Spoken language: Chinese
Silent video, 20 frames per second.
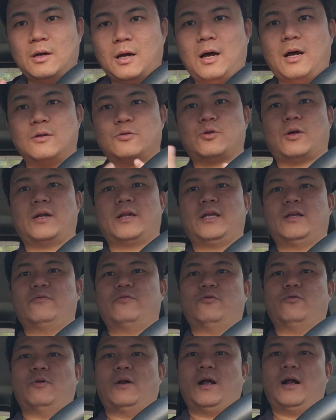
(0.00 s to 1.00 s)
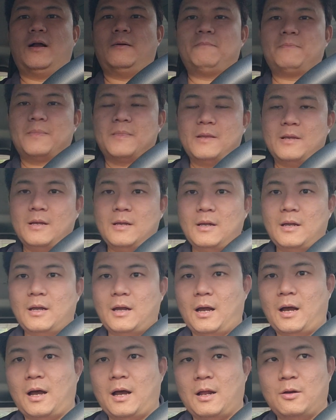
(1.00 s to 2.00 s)
啊穿的衣服了，
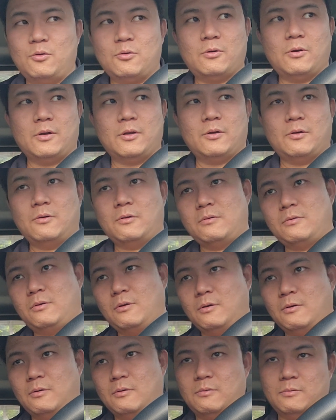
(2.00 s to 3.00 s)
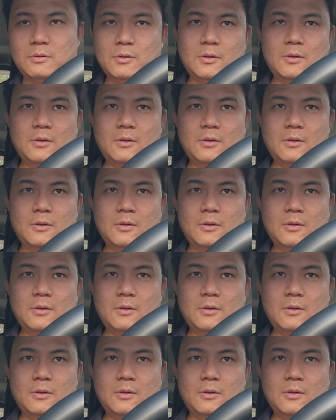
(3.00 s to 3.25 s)
啊，如果有有